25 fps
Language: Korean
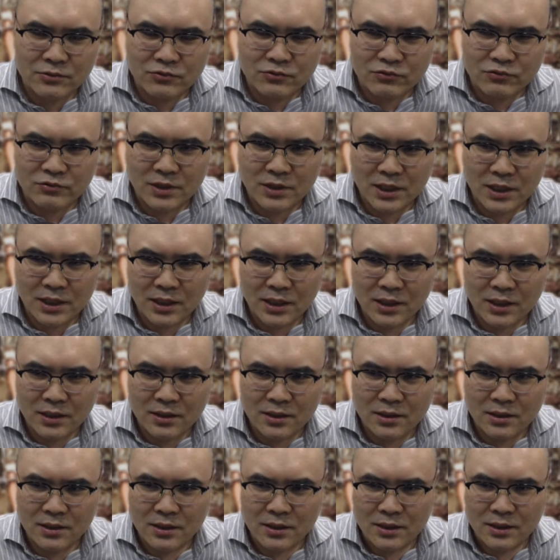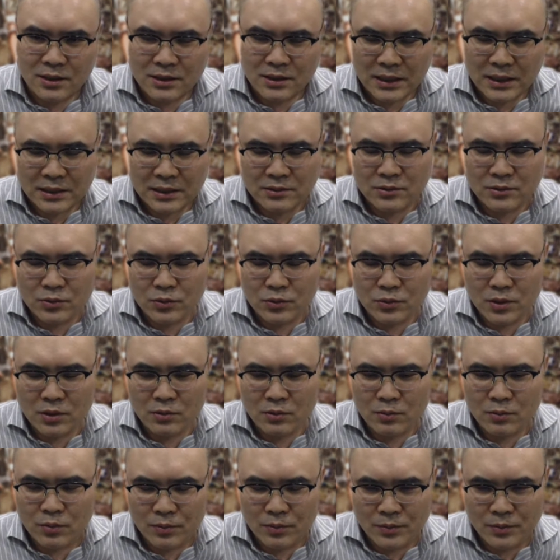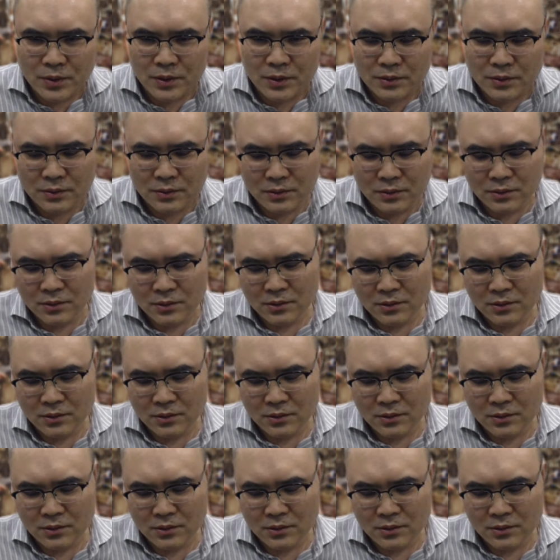중대 다른 소대도 보면